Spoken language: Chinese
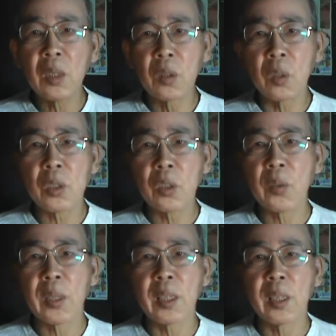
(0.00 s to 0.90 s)
如果作
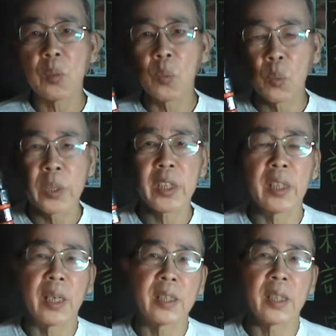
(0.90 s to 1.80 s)
为一个武器
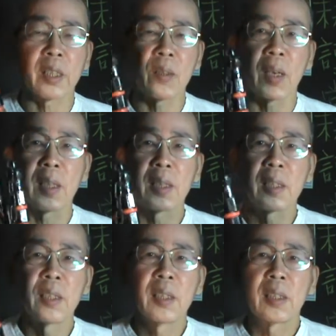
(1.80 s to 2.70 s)
来讲的话，
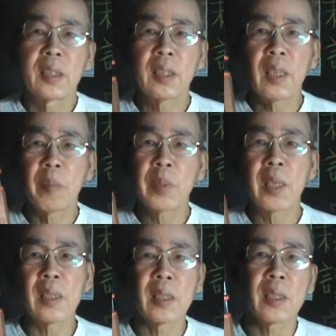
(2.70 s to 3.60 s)
它谈不
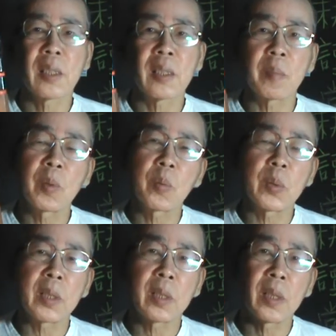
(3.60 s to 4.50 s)
上是一个什么武
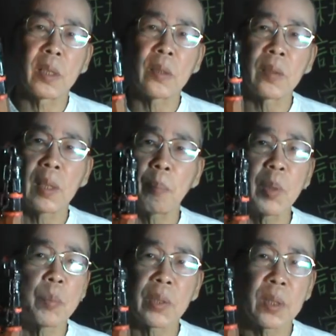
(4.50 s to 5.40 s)
器哈，因为它
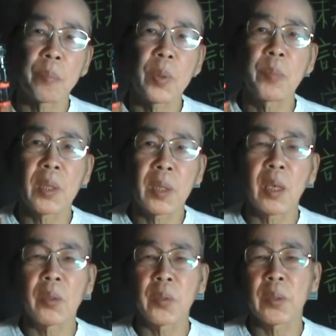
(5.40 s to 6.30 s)
并不是并不很
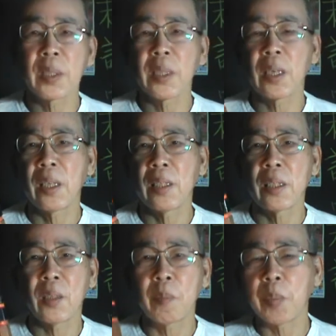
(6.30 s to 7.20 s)
好用。你可以看李
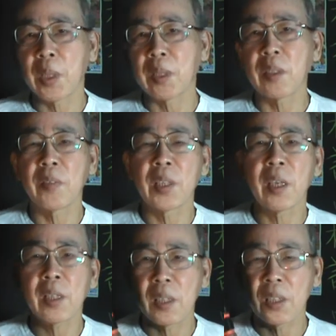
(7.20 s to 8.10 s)
小龙表演的非
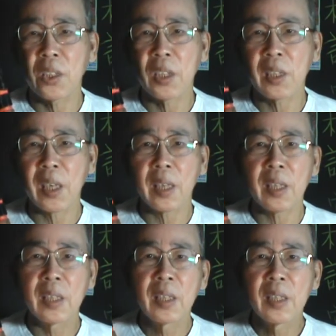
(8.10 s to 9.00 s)
常很很精彩
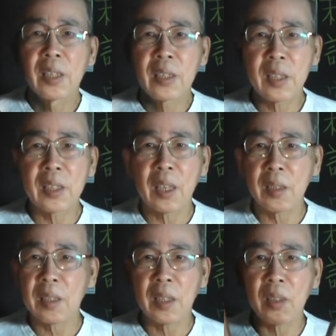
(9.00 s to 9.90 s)
哈，但是
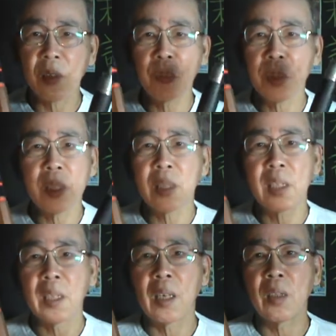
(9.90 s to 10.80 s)
他这个东西不是一个
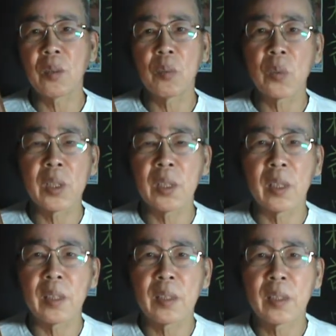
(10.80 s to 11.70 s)
很好的武器哈。